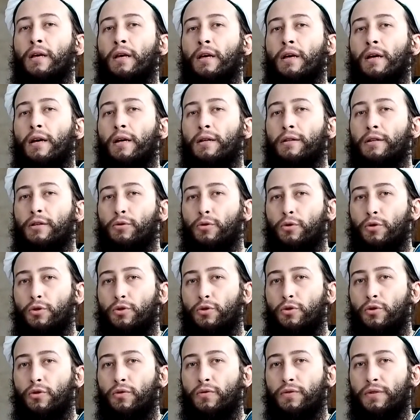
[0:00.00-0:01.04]
это то,
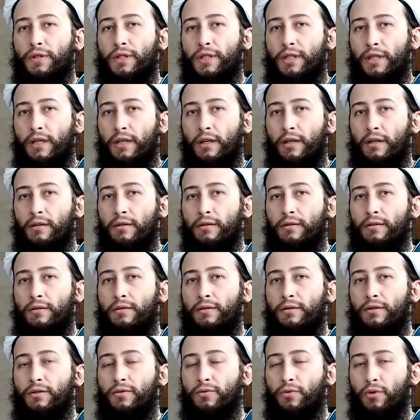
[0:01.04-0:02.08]
что все
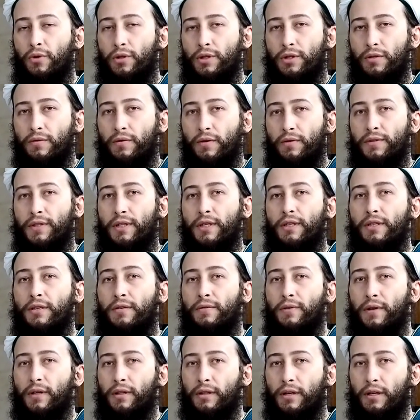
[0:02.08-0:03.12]
свойства, все
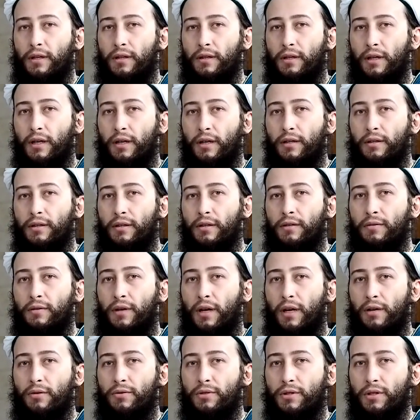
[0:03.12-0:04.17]
сифаты Аллаха
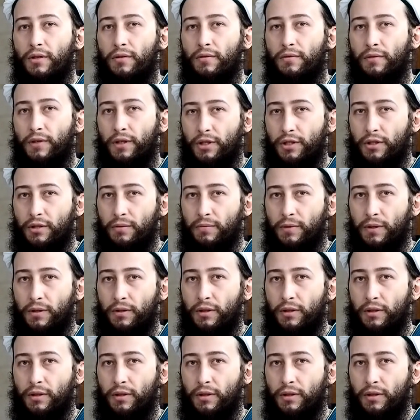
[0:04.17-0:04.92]
являются вечными.